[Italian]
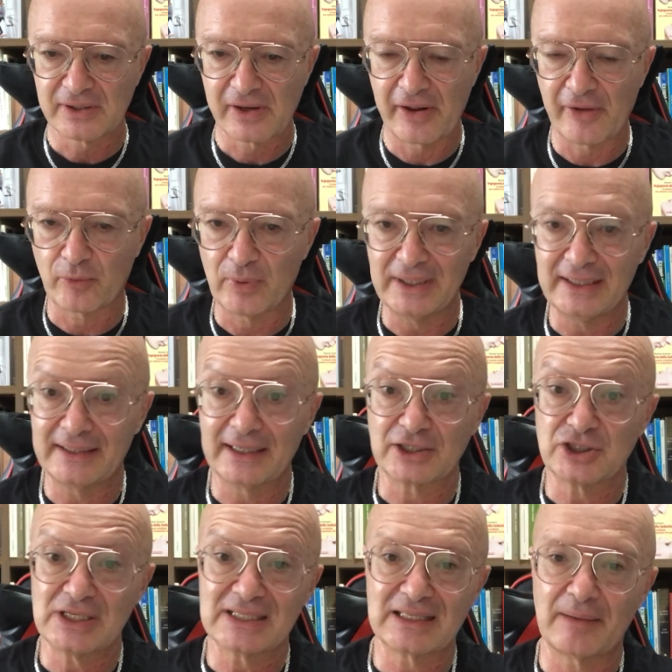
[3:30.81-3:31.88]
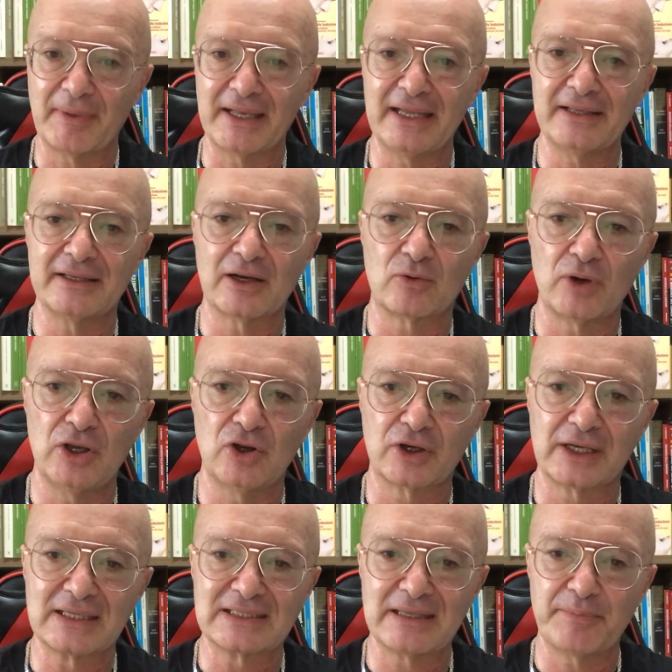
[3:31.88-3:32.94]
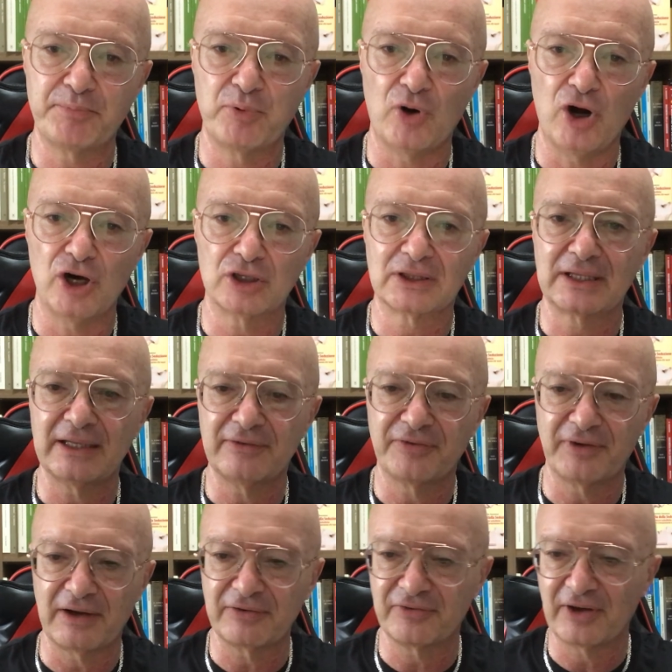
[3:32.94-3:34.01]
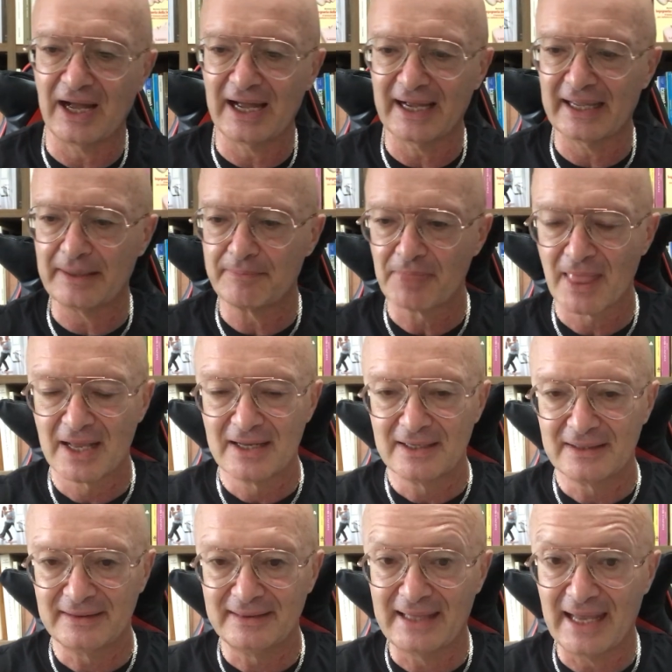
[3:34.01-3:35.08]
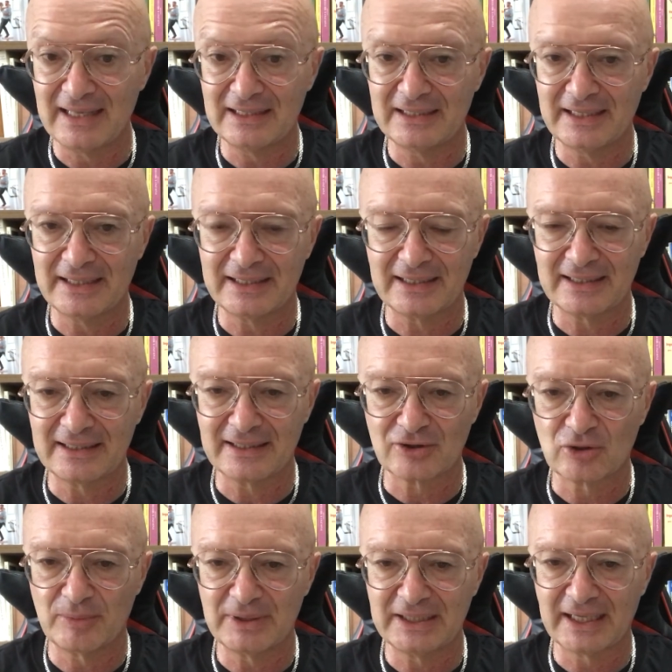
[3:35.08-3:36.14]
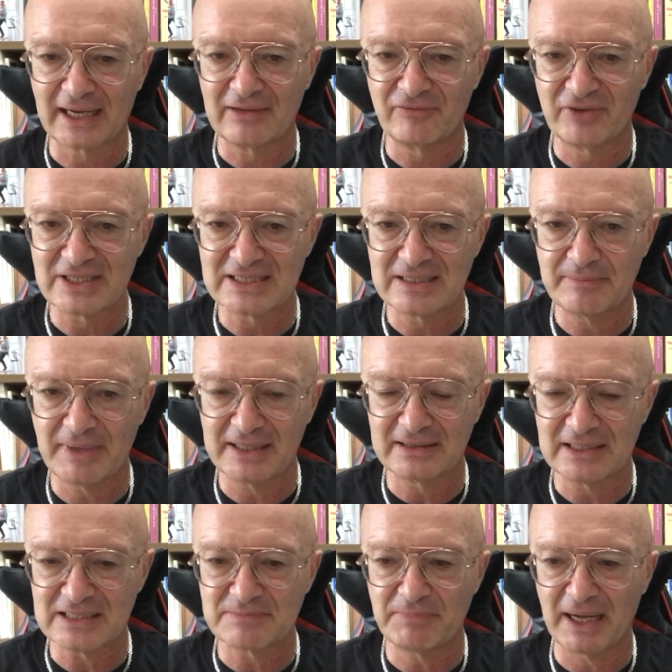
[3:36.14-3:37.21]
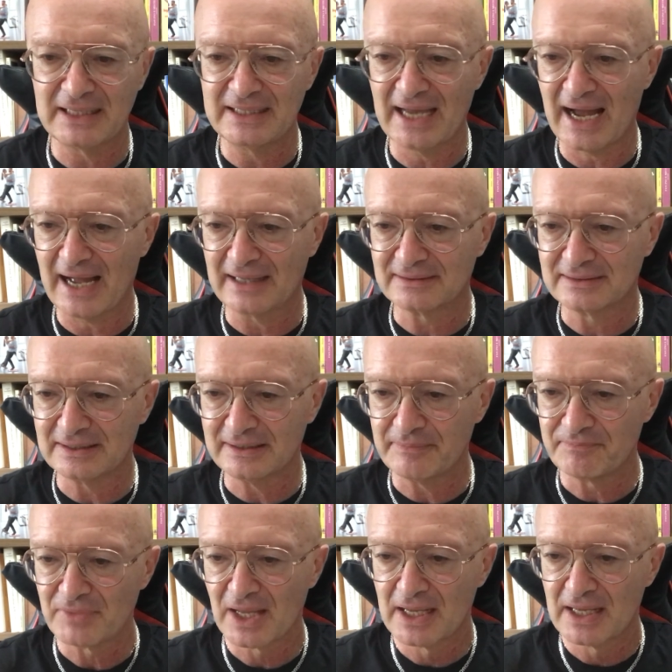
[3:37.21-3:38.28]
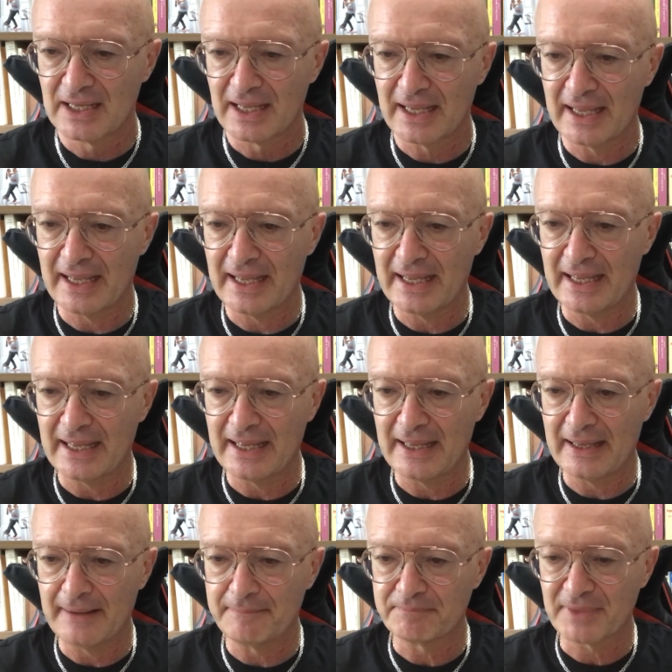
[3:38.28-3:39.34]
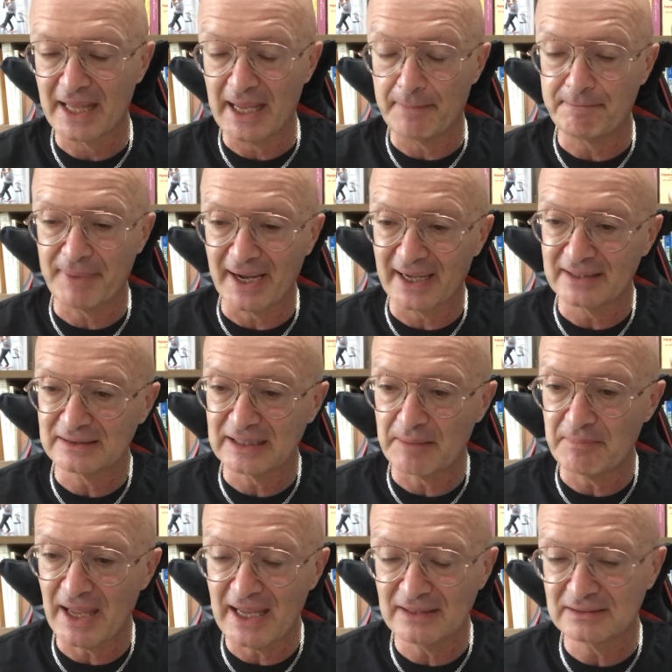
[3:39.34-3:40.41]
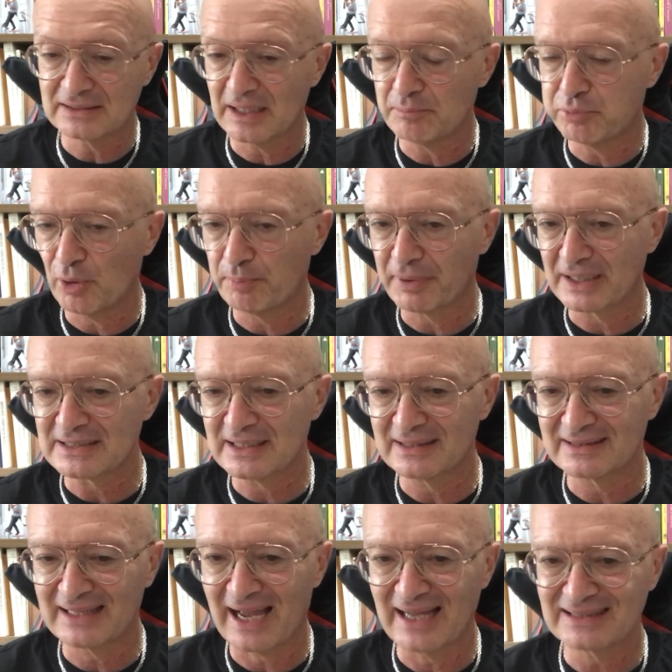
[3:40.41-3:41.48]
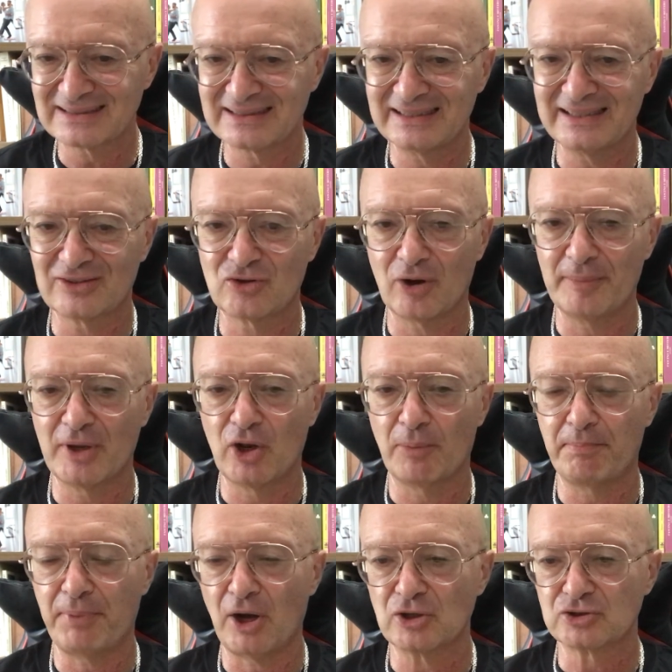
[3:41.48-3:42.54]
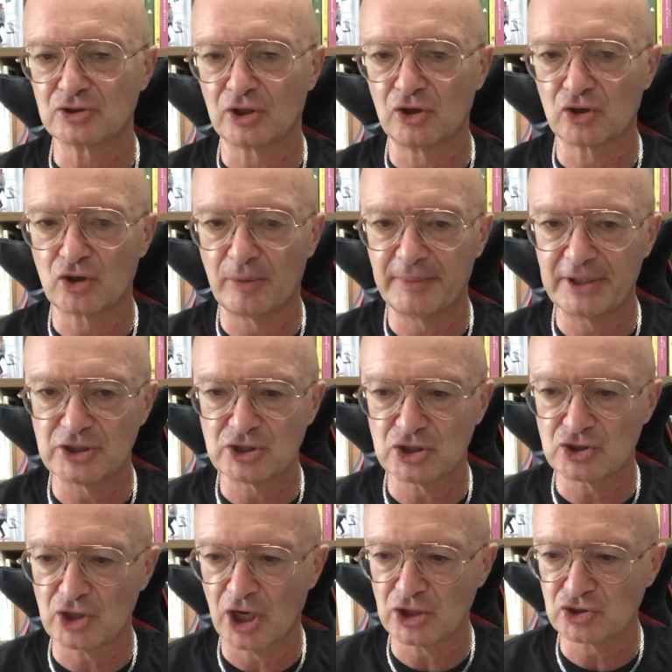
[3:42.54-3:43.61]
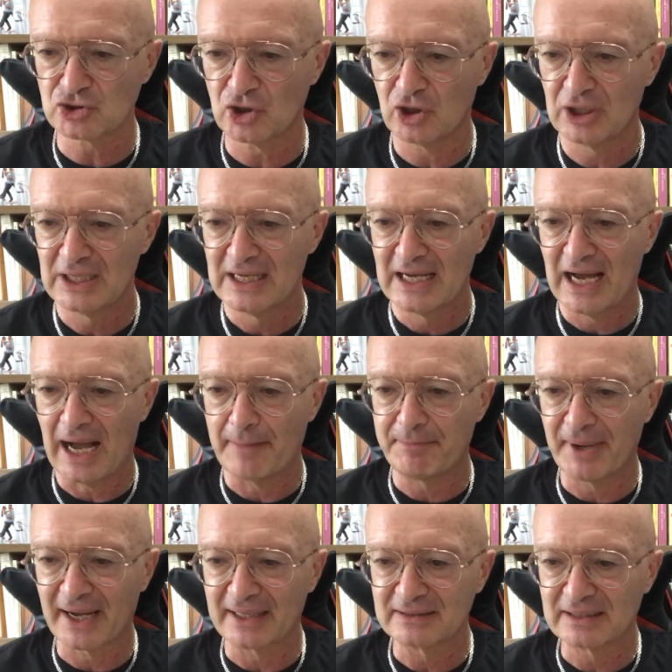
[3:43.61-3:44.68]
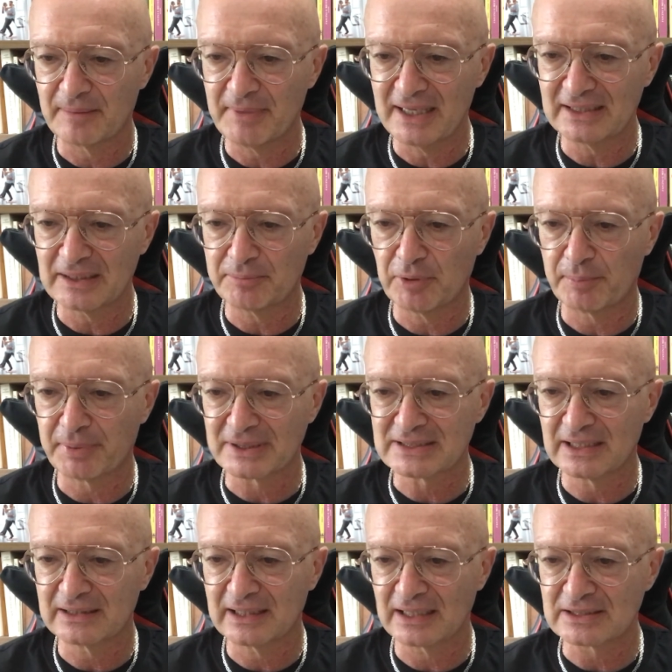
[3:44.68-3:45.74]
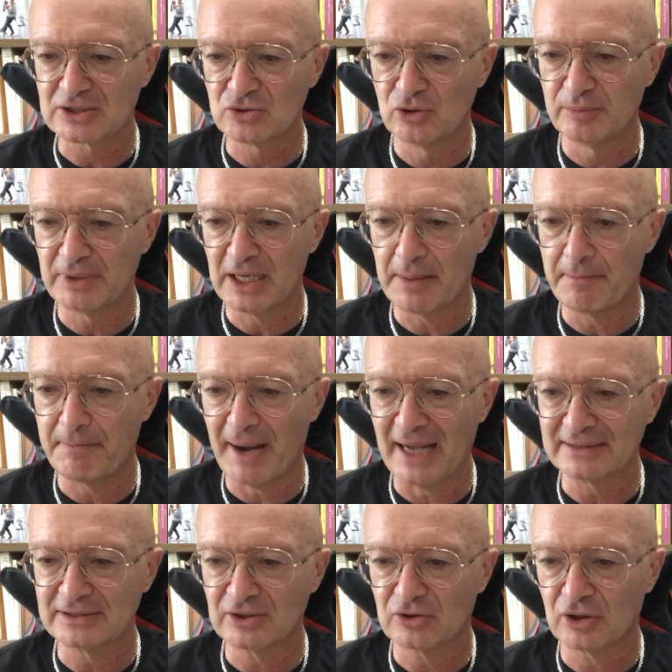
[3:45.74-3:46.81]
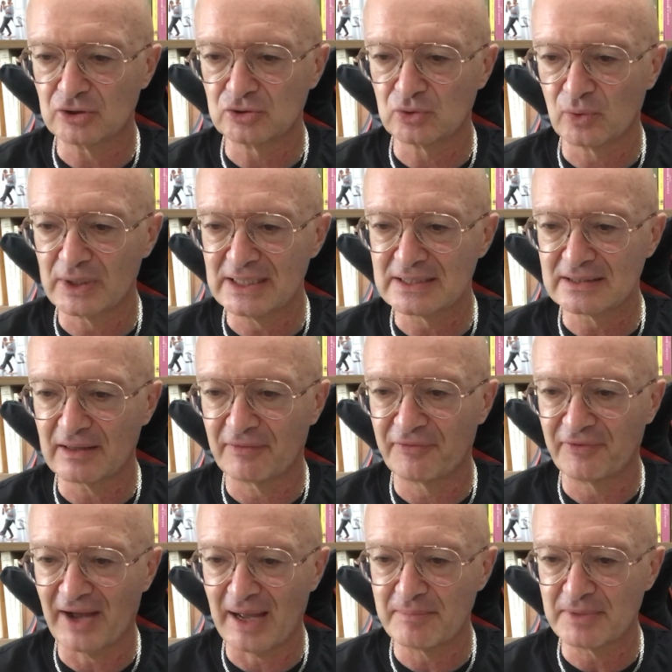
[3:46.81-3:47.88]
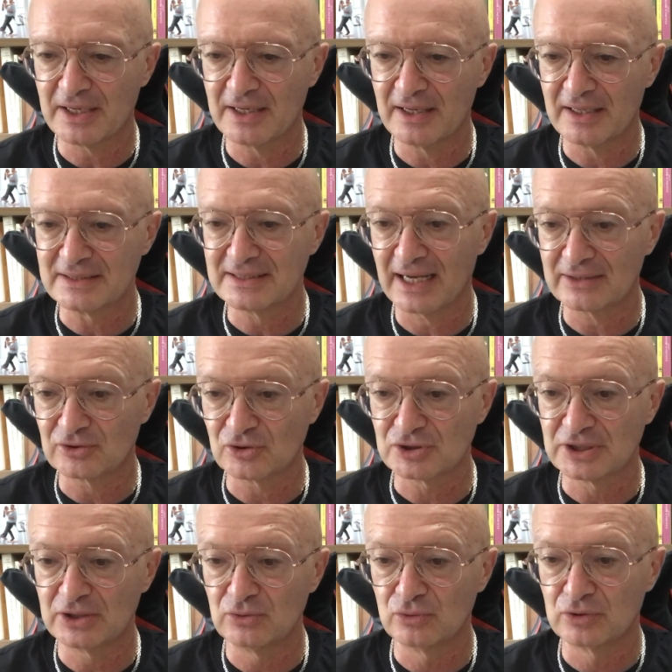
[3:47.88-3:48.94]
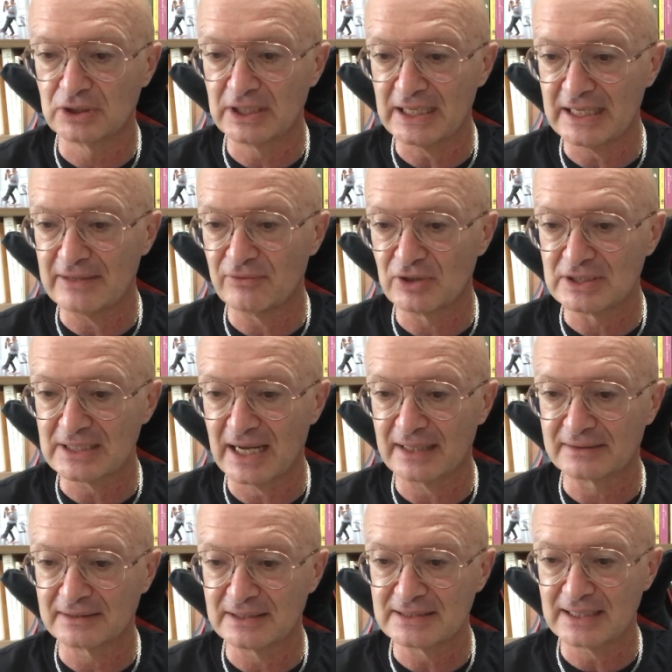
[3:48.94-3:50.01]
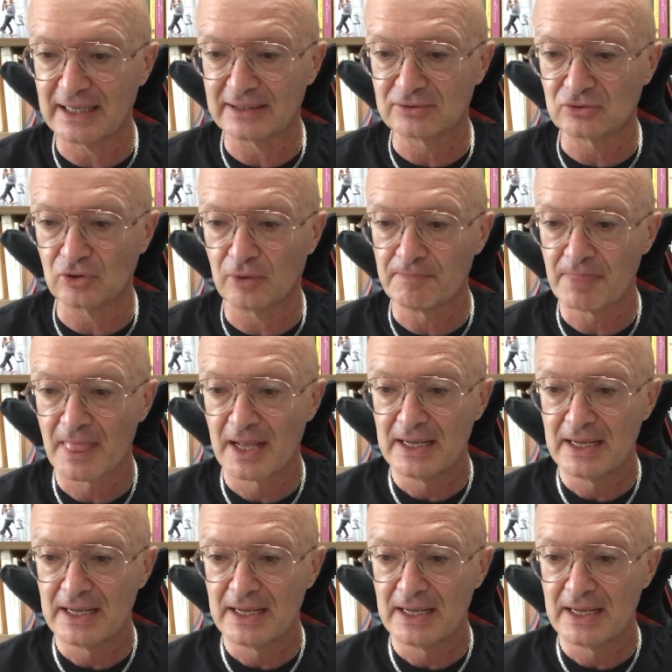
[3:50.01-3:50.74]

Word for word: eh, quindi il narcisista maligno è quello che se può ti fa fare degli, eh, come dire, investimenti sbagliati eh, e apparentemente può presentarsi come l'opposto, no? Come dice Giorgio, apparentemente può presentarsi umile, empatico, altruista, affabile, esatto, seduttivo, esatto, esatto,